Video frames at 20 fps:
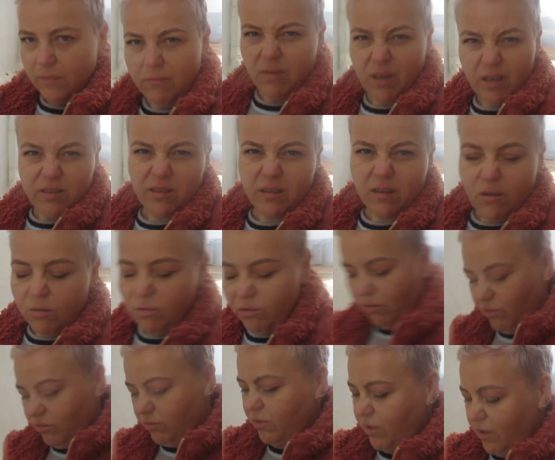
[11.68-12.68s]
Хотя
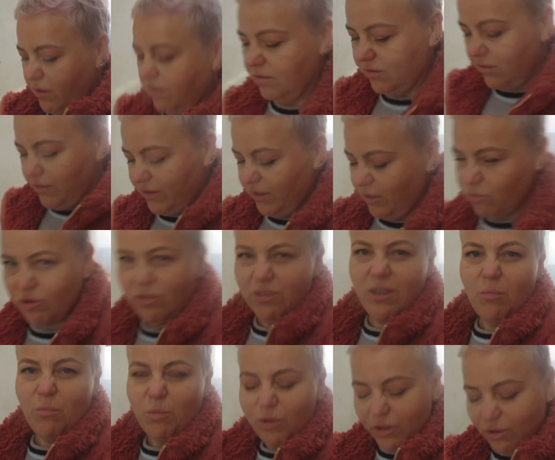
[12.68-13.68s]
какое утро? Я уже
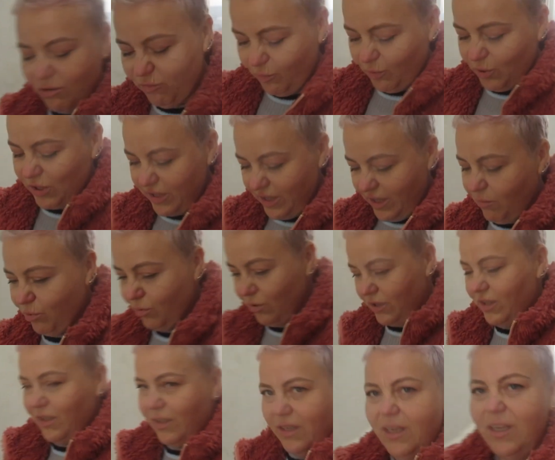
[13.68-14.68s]
домой иду после
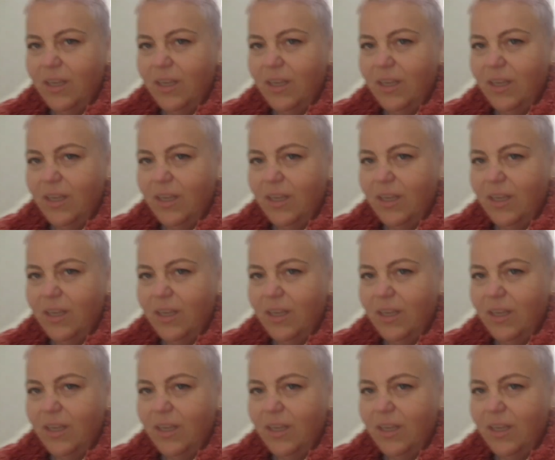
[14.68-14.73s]
работы.